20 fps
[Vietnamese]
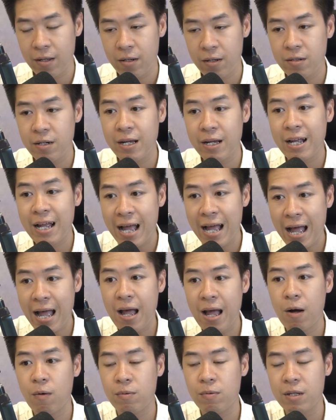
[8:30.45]
người
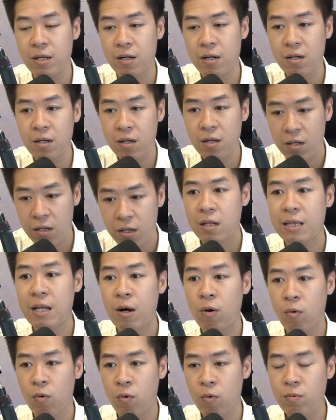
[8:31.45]
Nga học tiếng
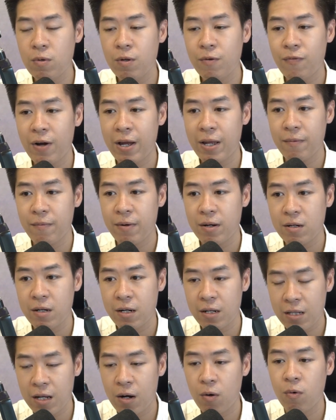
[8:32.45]
Tàu cũng như vậy, và
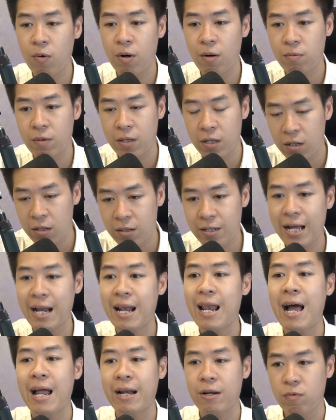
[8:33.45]
người Tàu học tiếng Thái
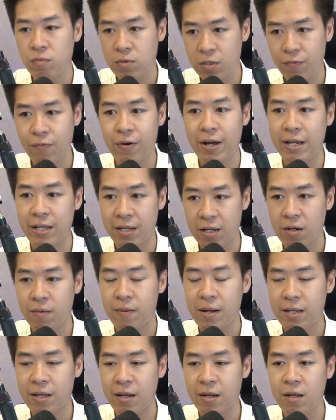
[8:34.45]
Lan cũng như vậy nhá các
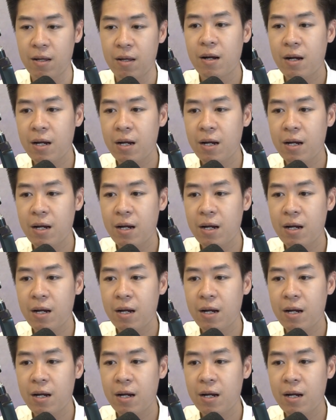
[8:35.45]
bạn nhá.